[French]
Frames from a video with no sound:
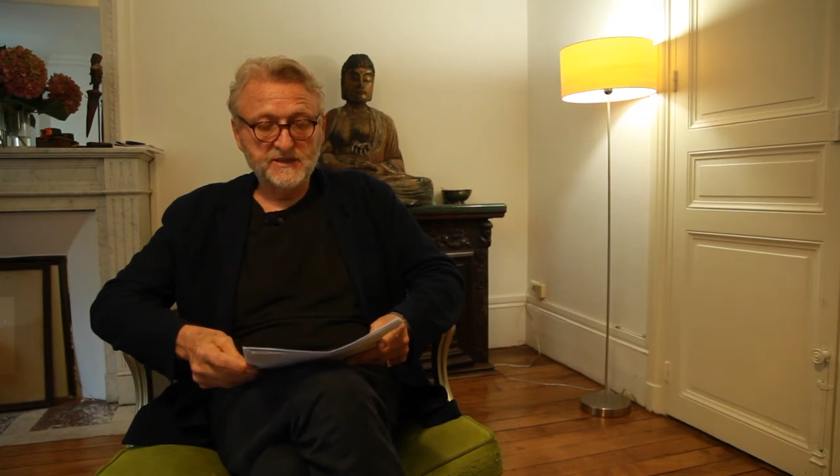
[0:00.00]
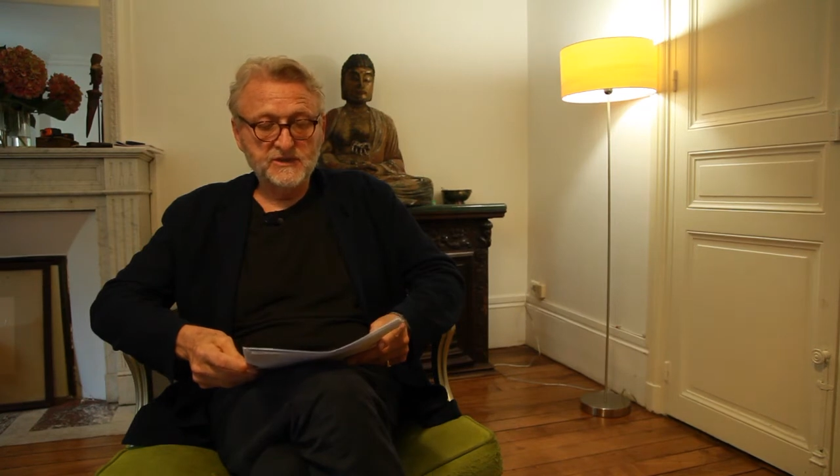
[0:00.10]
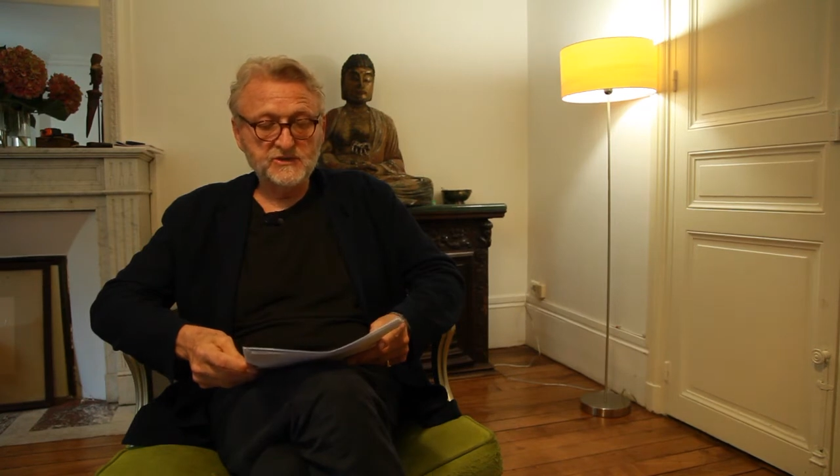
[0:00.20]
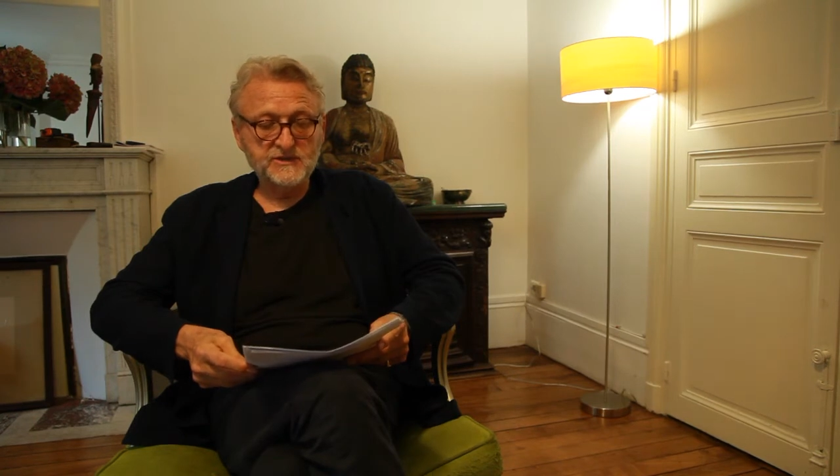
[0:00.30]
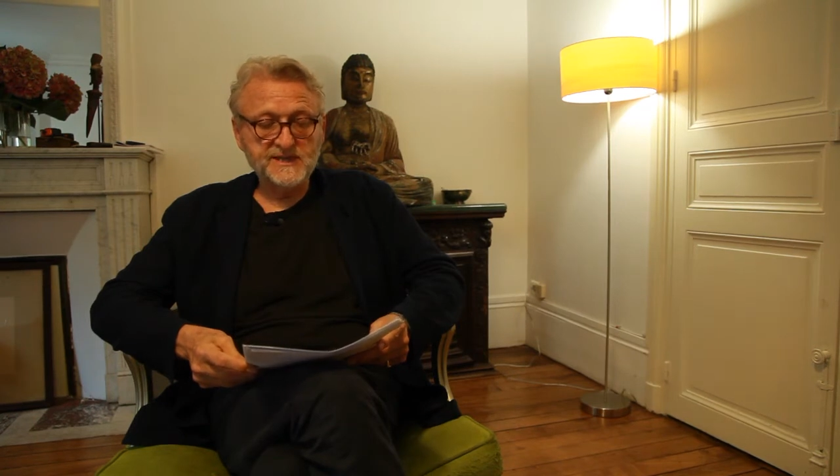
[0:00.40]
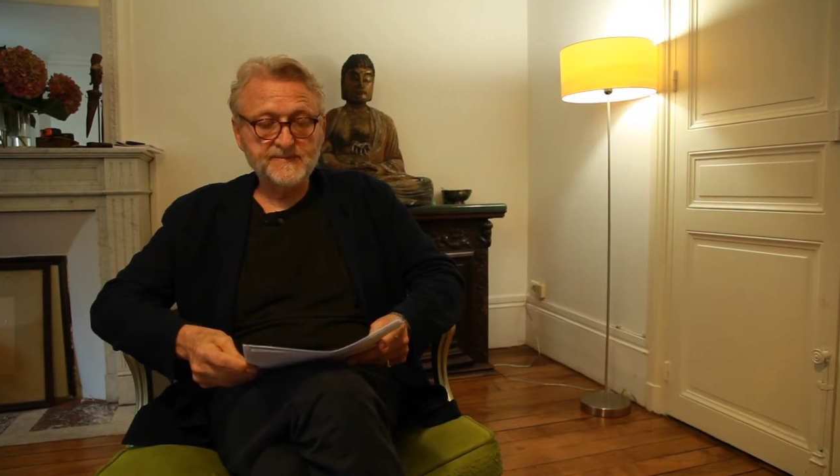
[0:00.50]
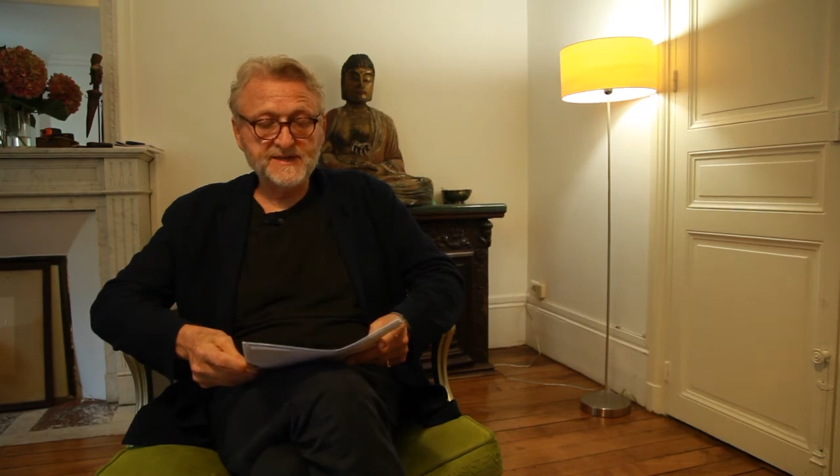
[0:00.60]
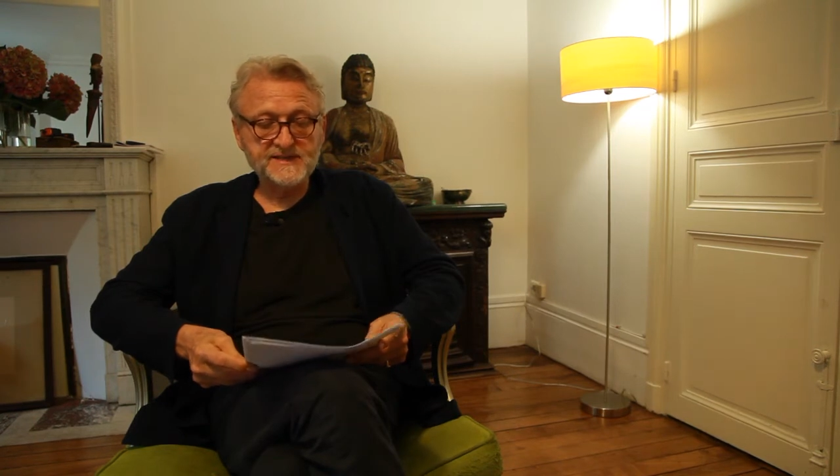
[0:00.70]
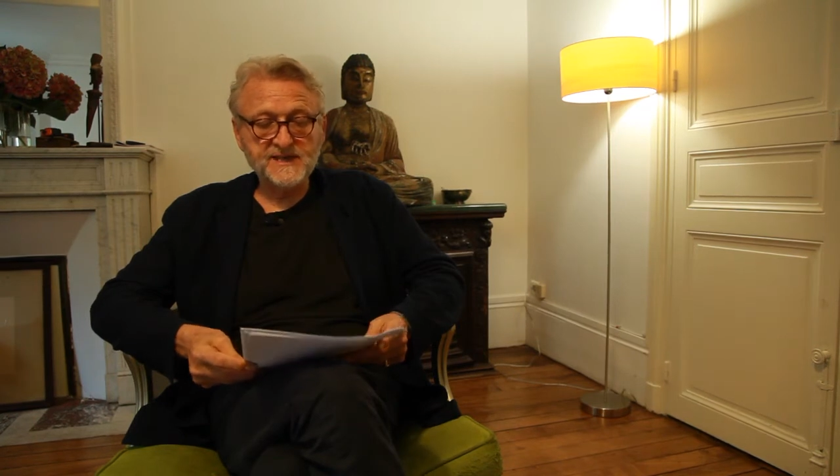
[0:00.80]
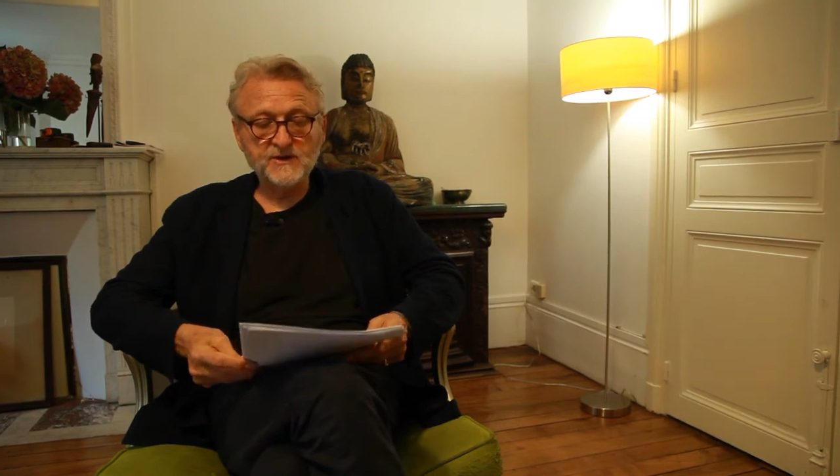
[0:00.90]

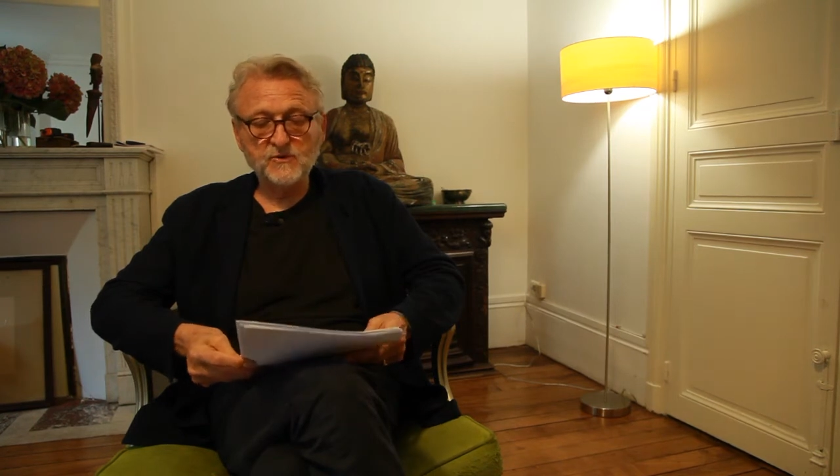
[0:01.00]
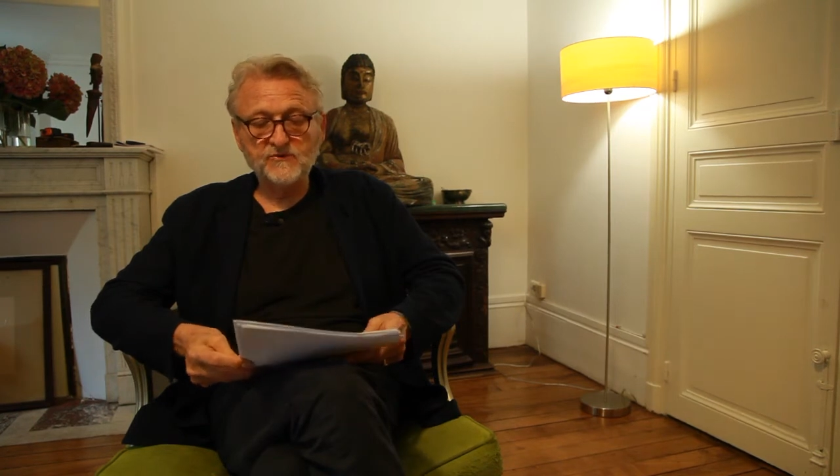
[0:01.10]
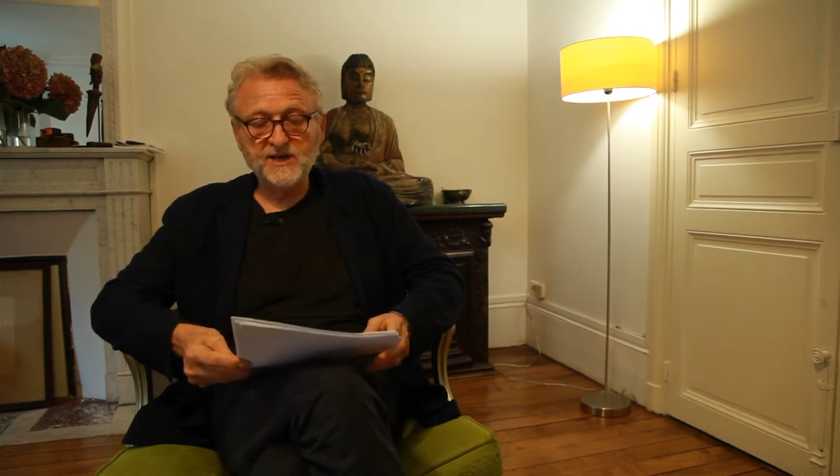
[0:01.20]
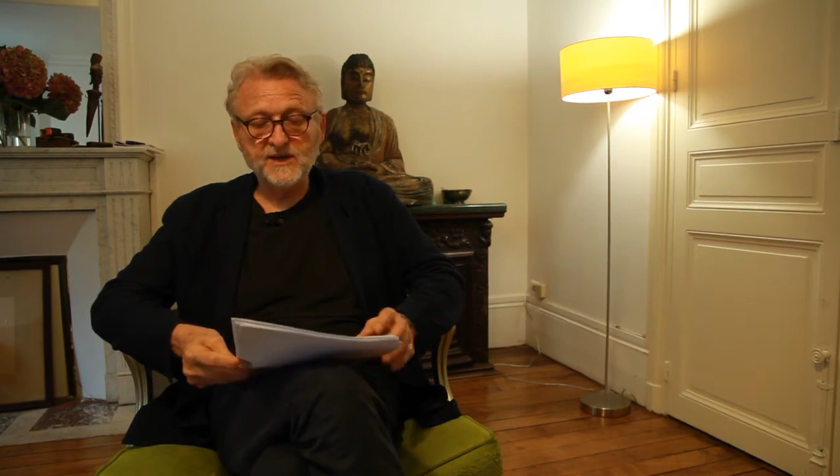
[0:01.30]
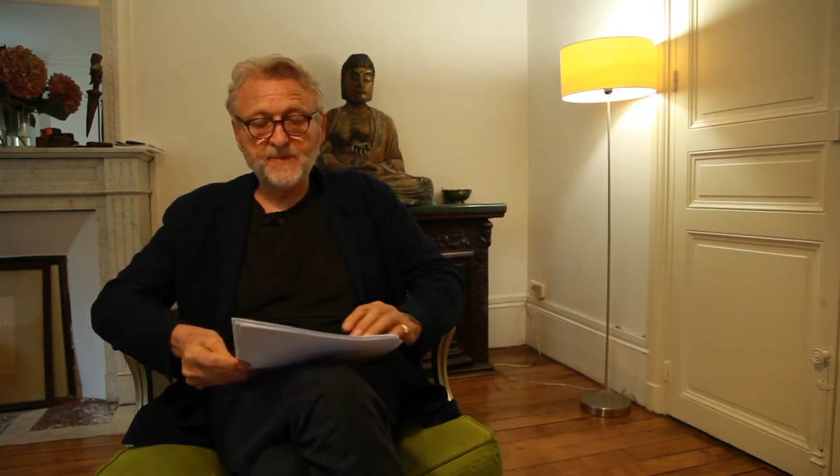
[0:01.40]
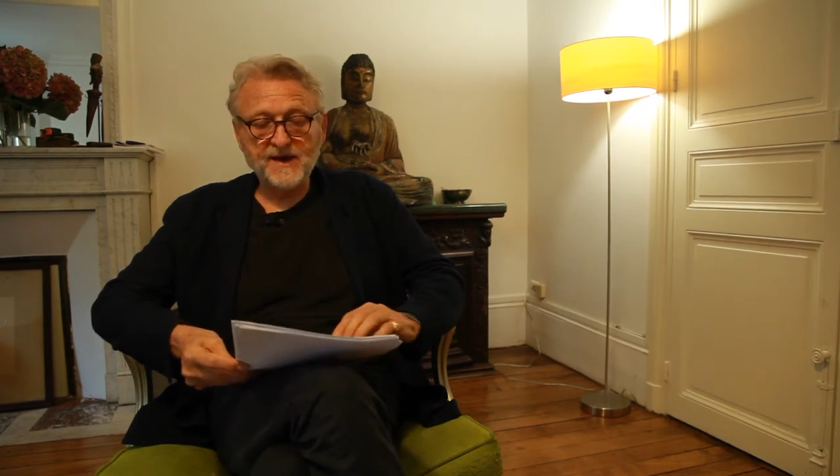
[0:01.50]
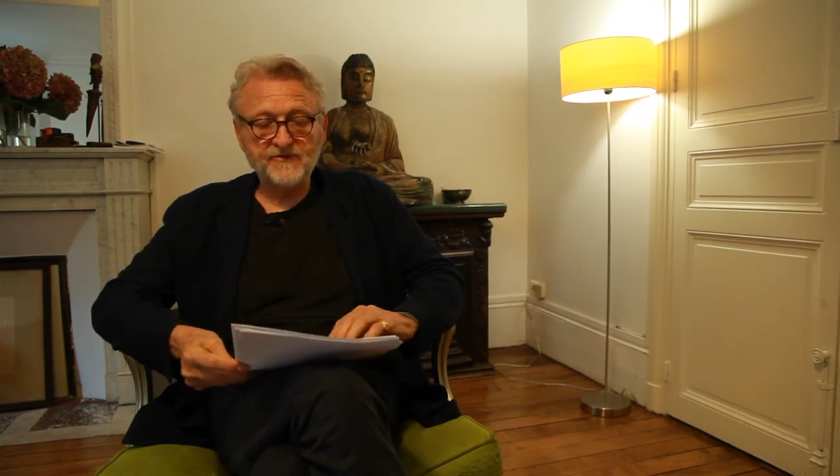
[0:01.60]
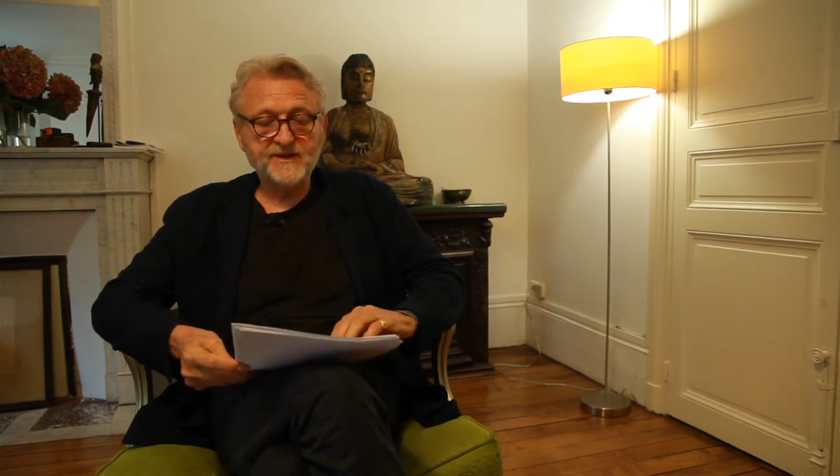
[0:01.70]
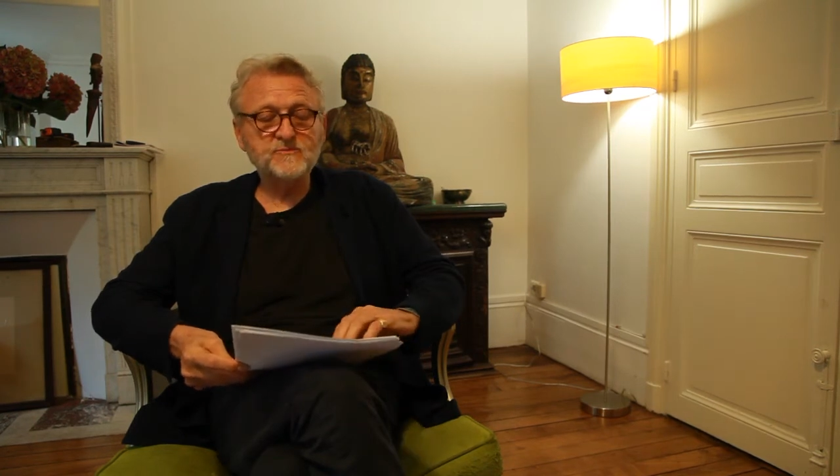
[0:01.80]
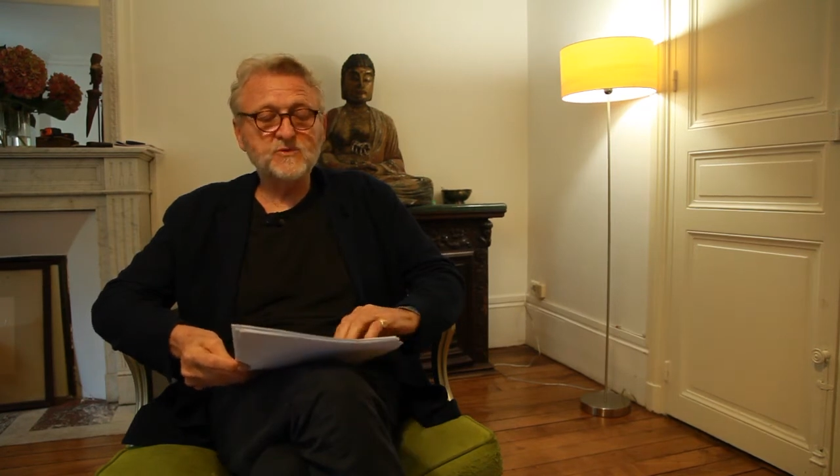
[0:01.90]
Jean-Sébastien convient
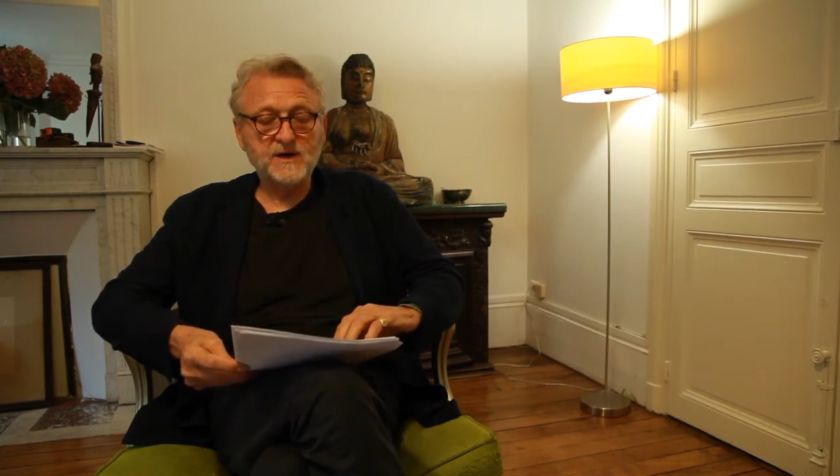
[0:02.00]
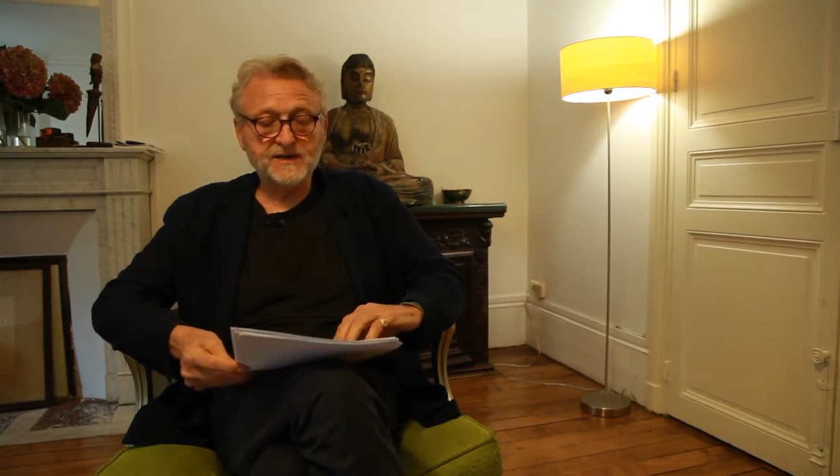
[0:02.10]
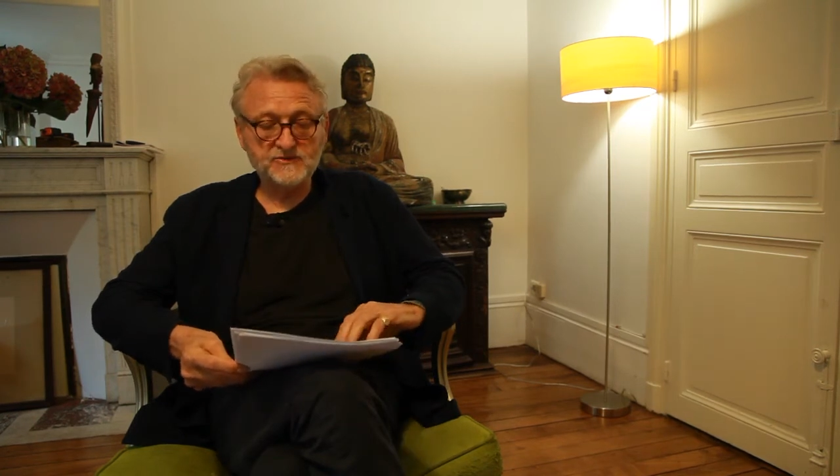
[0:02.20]
parfaitement à